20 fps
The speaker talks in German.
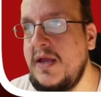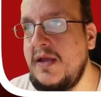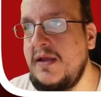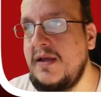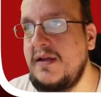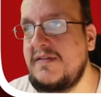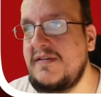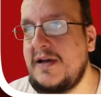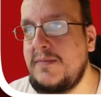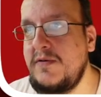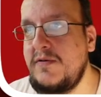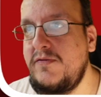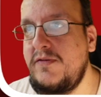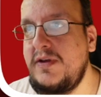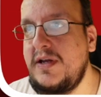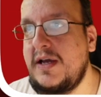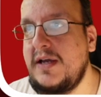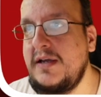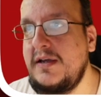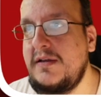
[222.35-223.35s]
Jetzt habe ich
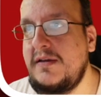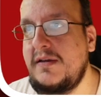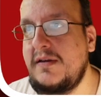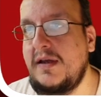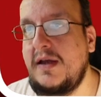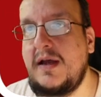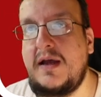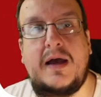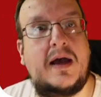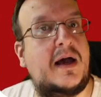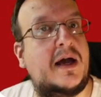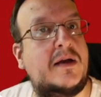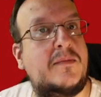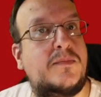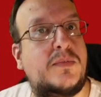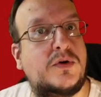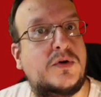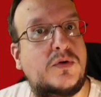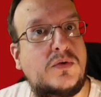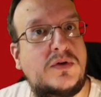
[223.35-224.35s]
vielleicht ein
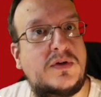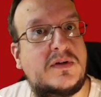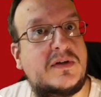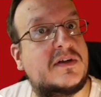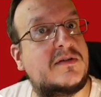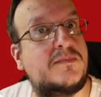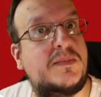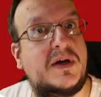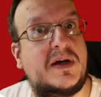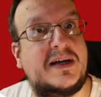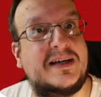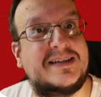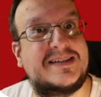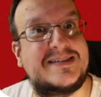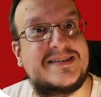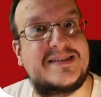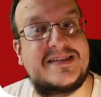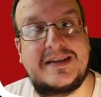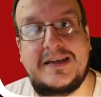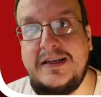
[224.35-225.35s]
Produkt, das
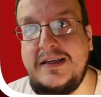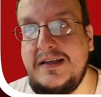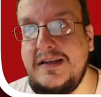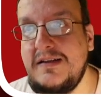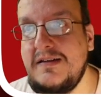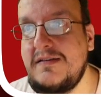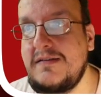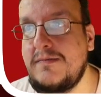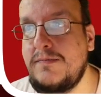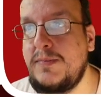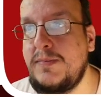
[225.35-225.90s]
bereits drin ist,